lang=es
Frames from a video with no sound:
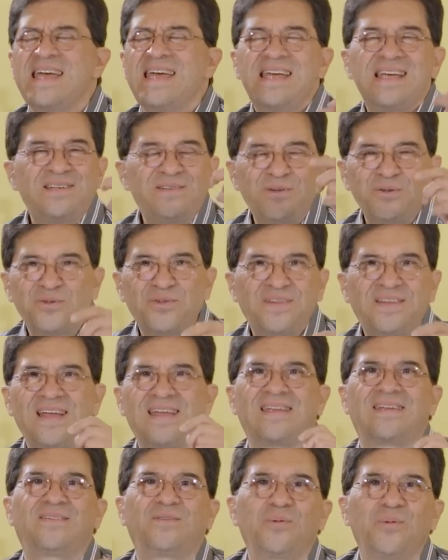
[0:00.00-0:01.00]
Y si
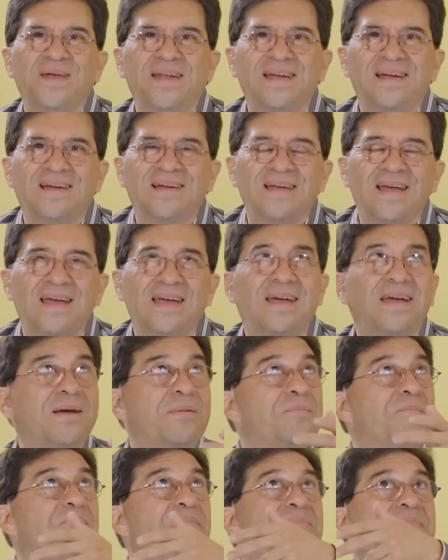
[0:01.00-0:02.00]
ustedes tuvieran... Eh,
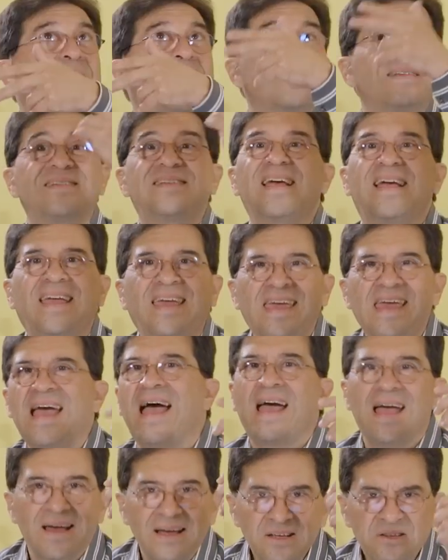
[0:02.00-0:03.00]

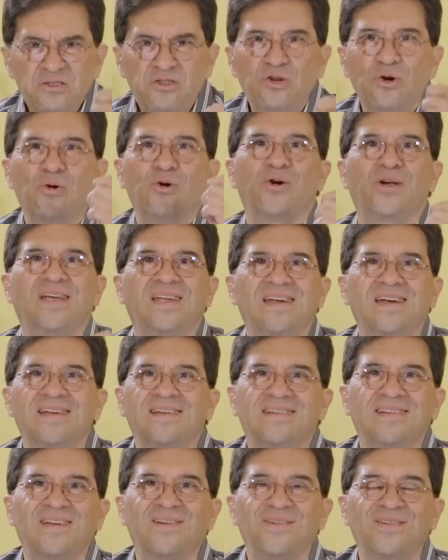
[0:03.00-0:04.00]
sequía, yo iré
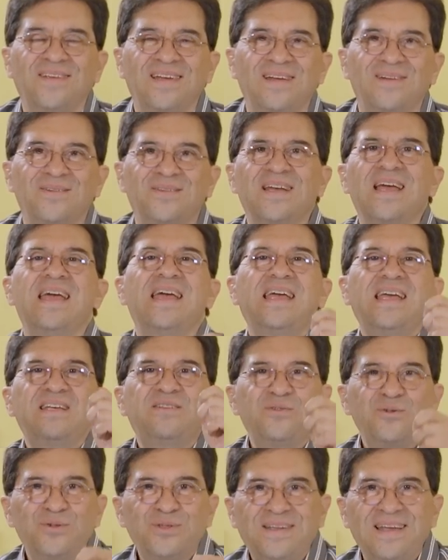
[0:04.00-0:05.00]
desde los cielos. Y
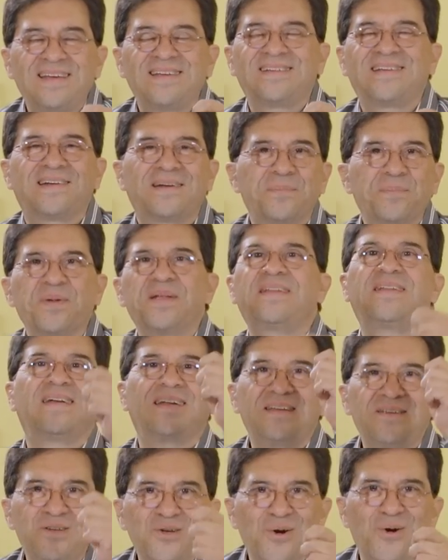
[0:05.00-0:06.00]
si ustedes se
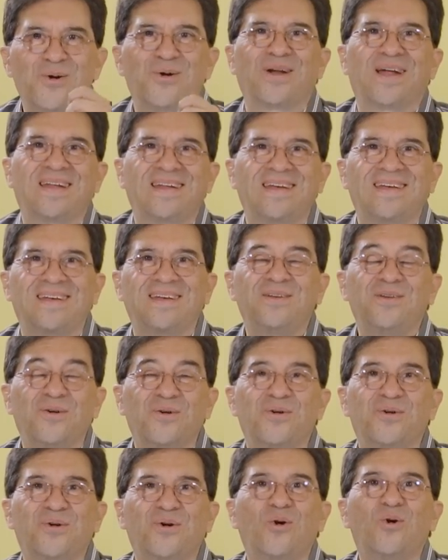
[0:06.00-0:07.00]
arrepintieran yo, oraré, yo
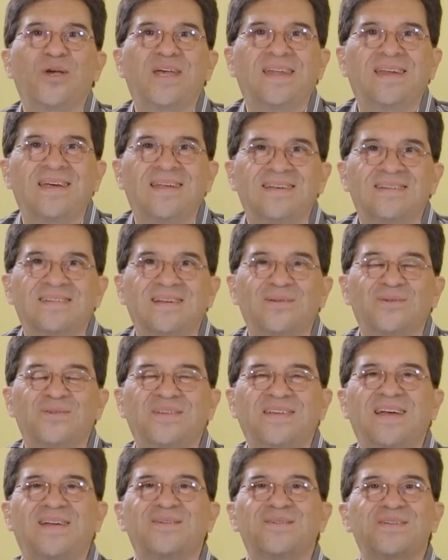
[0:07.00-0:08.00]
oiré desde los
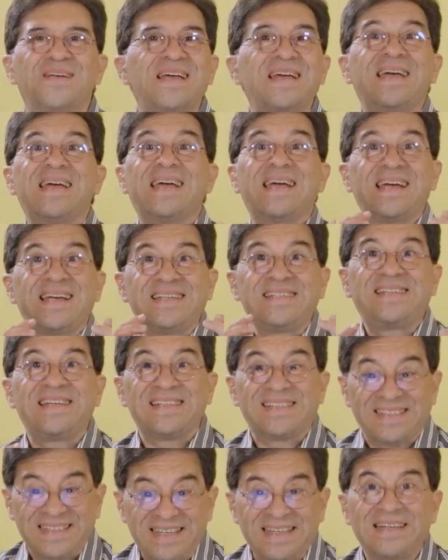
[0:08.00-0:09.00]
cielos. Es
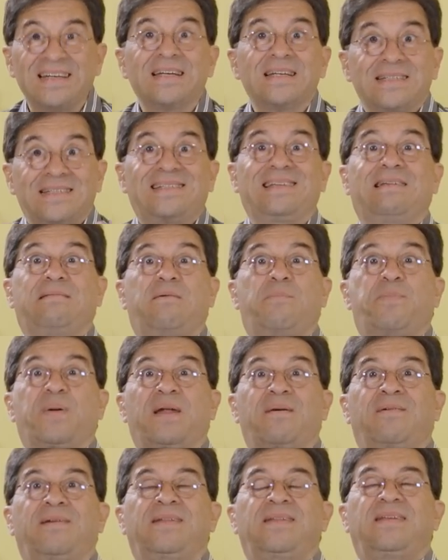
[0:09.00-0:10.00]
decir, sirve
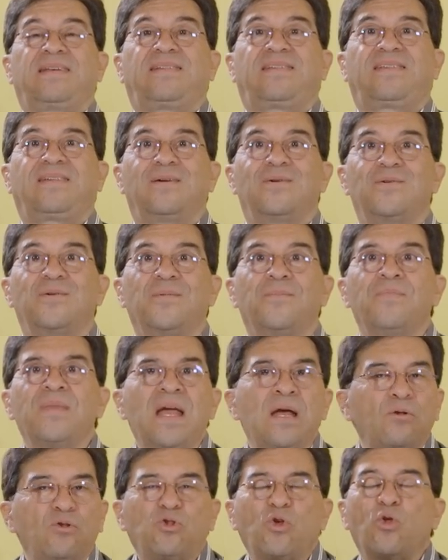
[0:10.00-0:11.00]
para bendición
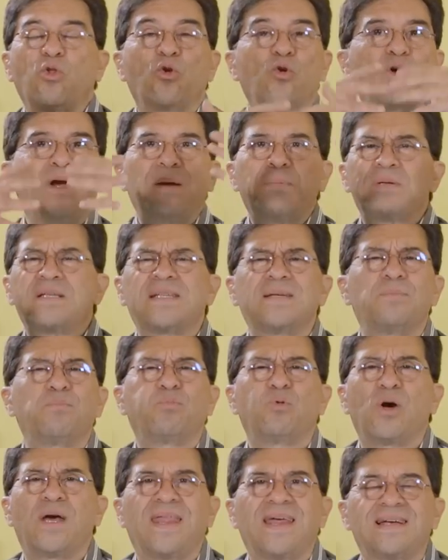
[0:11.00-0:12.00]
todo lo que se
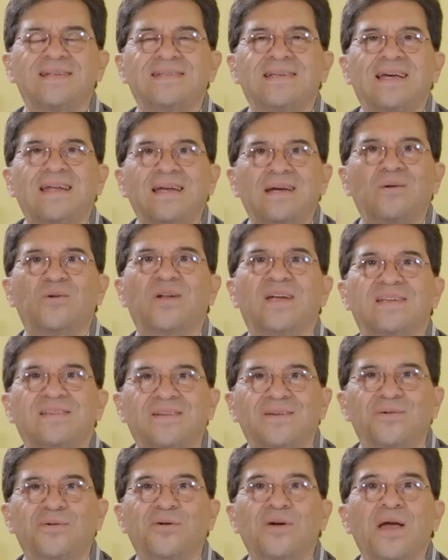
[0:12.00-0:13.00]
pueda hacer en
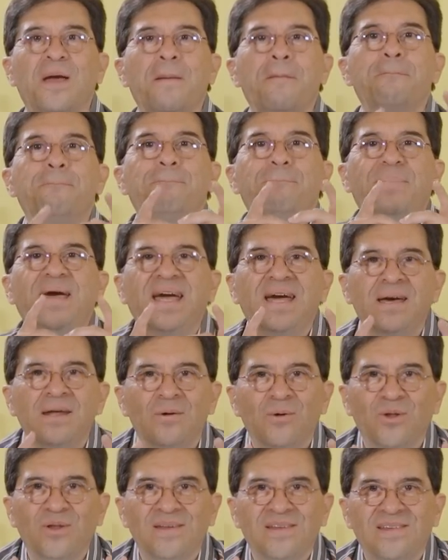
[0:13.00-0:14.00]
oración.
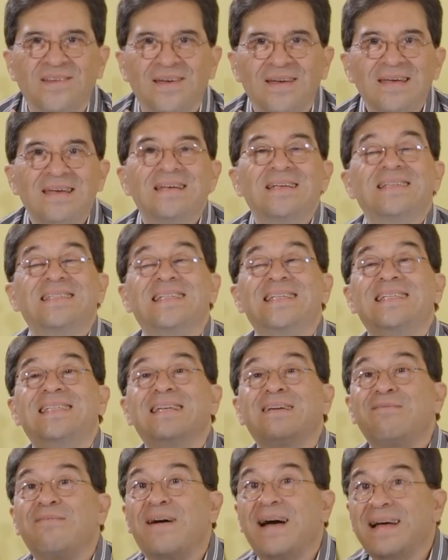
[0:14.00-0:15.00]
Pero dice, si
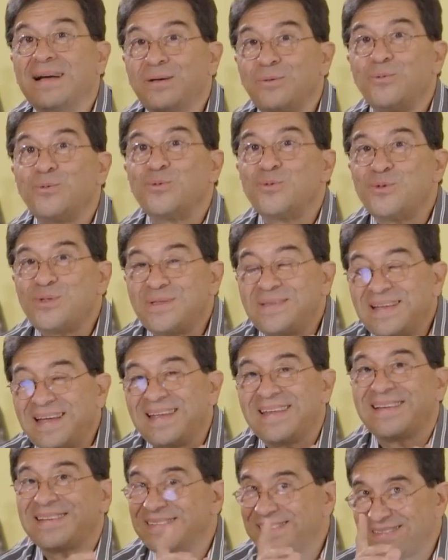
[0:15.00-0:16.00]
se van
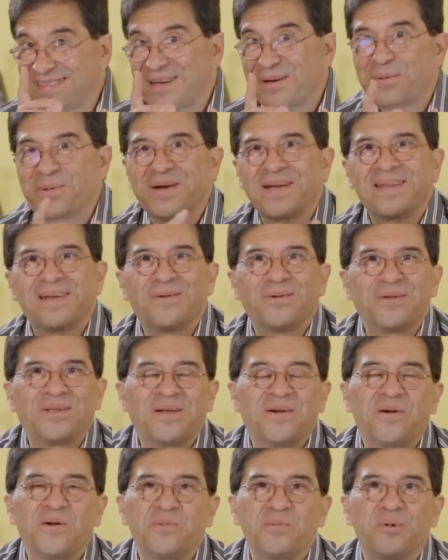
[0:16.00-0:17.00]
ustedes, se acuerda de
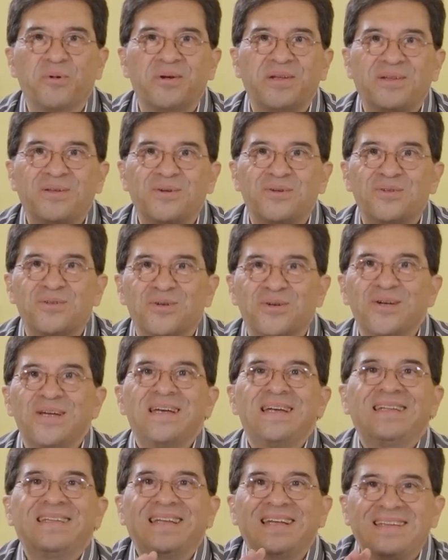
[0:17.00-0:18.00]
Deuteronomio 28,
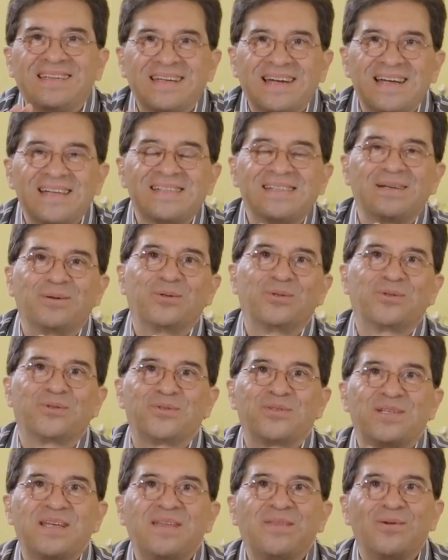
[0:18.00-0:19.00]
detrás de
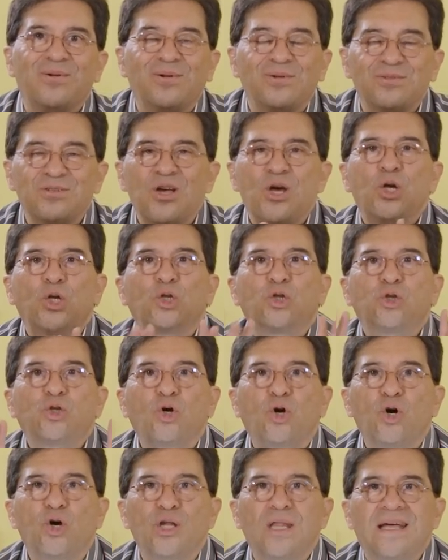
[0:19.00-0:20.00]
otros ídolos,
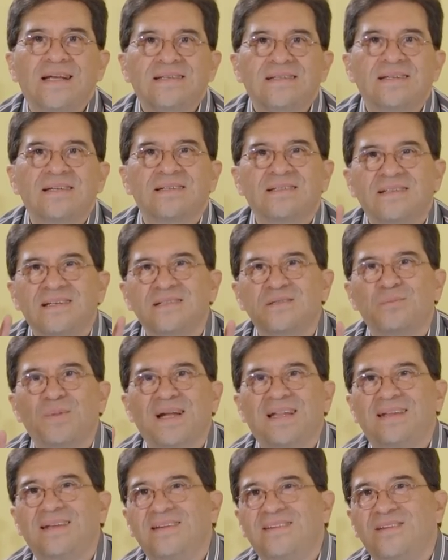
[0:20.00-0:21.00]
todas estas
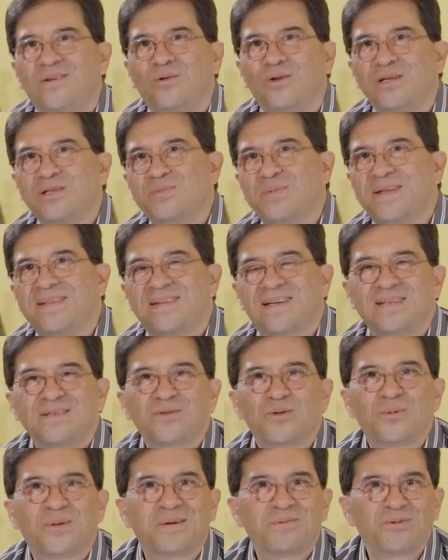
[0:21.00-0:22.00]
maldiciones vendrán
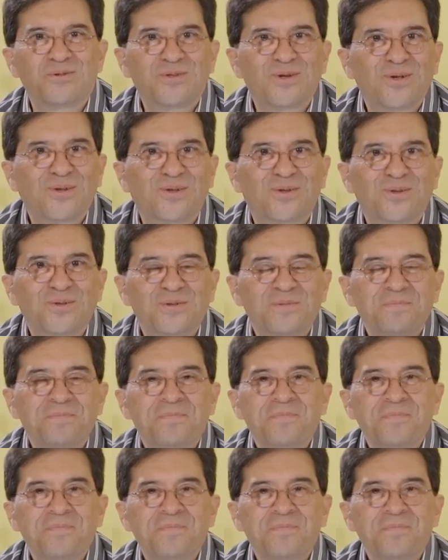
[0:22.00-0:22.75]
sobre vosotros.